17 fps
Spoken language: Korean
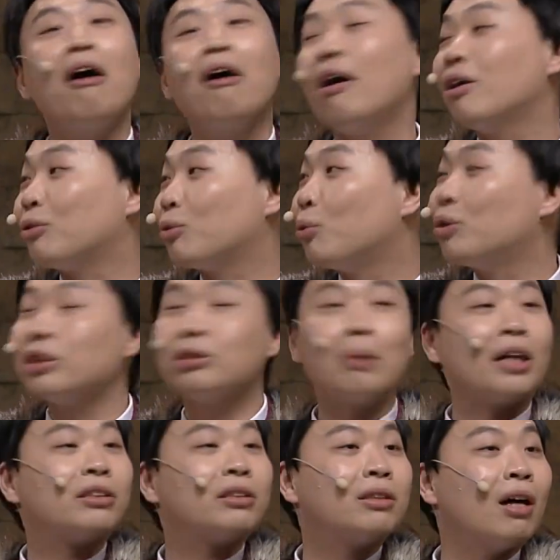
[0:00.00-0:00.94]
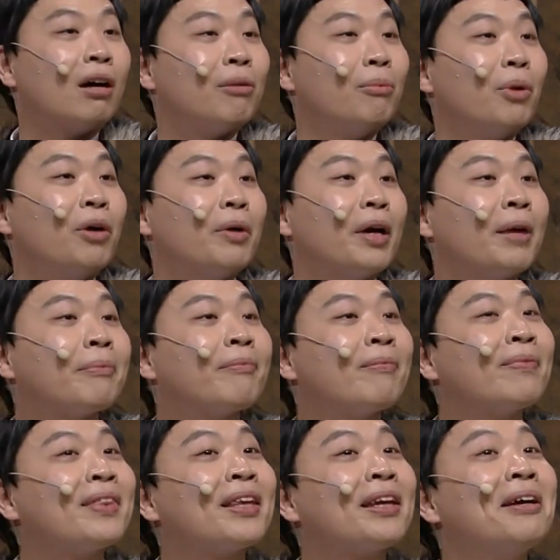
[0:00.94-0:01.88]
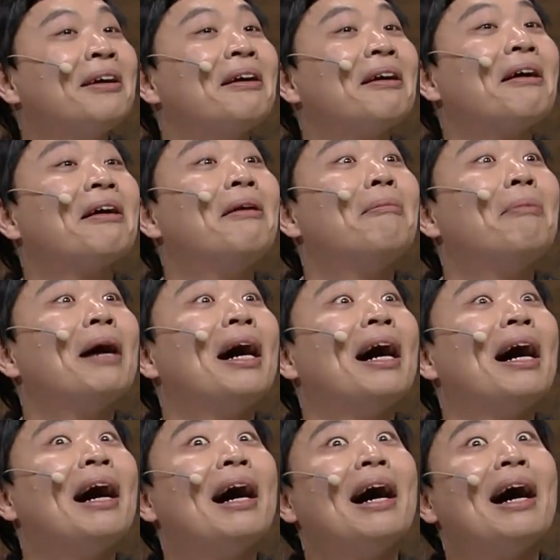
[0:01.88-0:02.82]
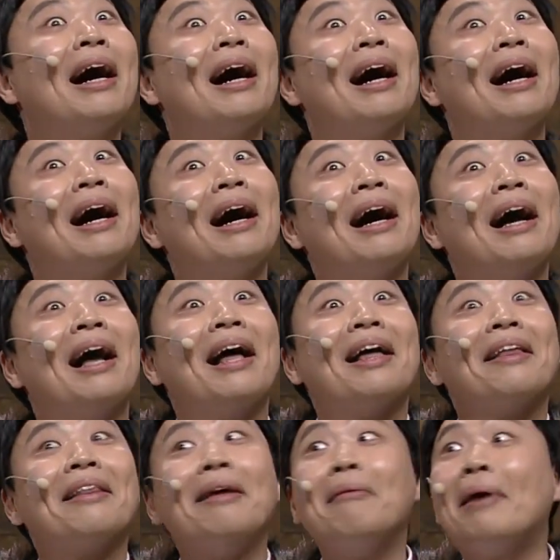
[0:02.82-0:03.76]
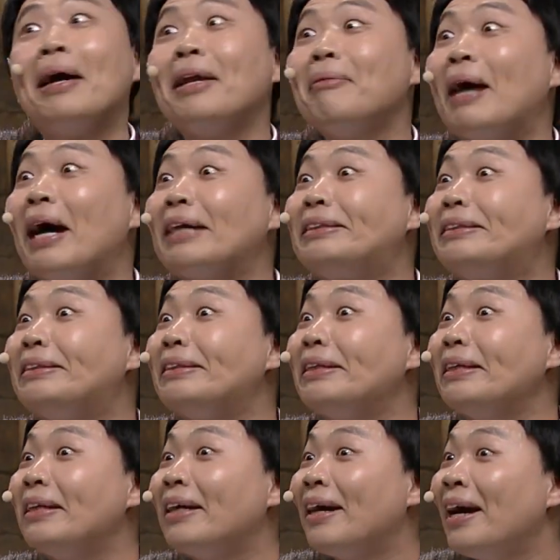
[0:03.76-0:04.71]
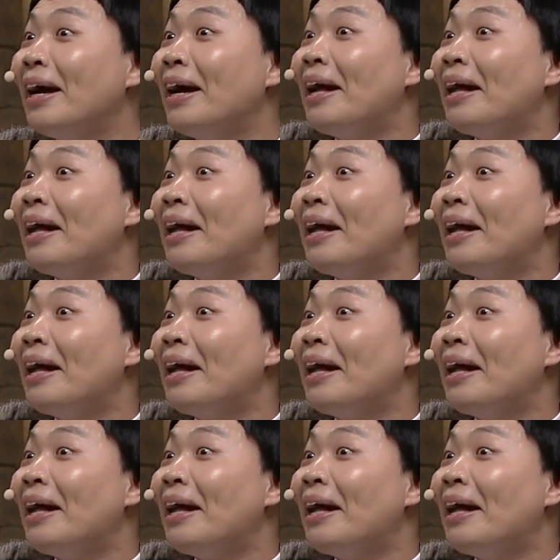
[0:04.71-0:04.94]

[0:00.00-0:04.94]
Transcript: 아, 야, 돈까스 맛있다. 그럼 뭐라고 해? 거봐. 내 말이 맞지?